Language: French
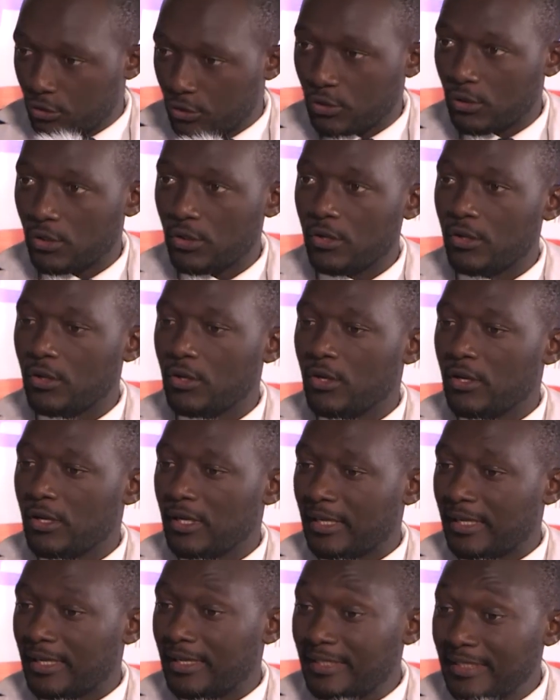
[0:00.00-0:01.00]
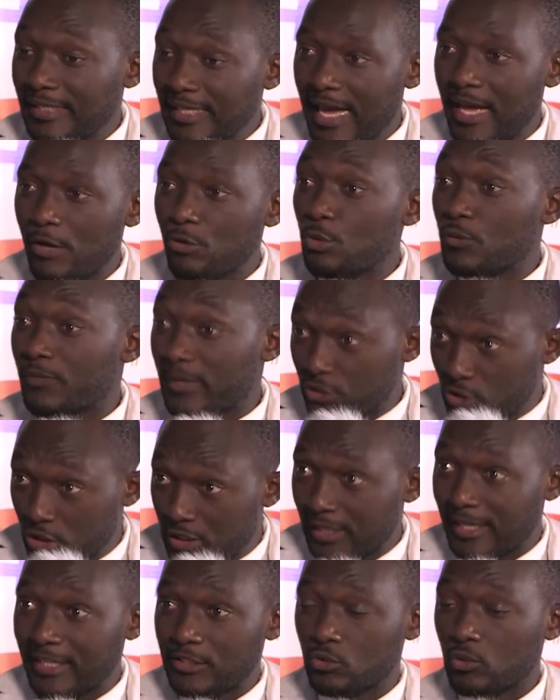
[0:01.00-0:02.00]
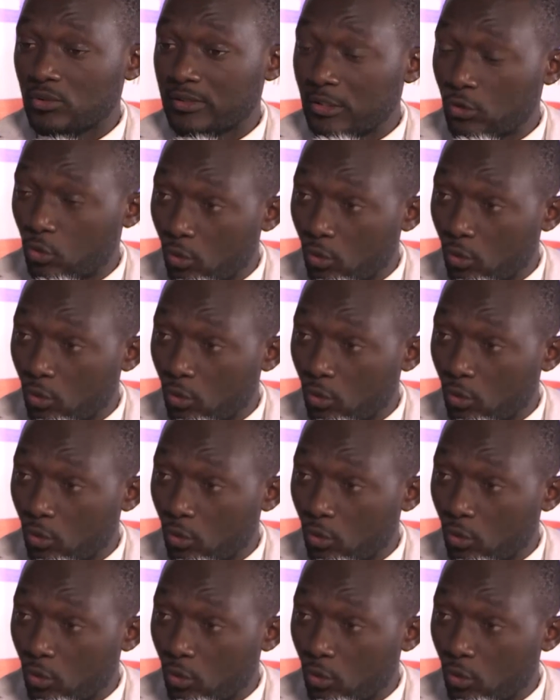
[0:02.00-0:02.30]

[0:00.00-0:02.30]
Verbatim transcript: qu'il y a une nouvelle génération qui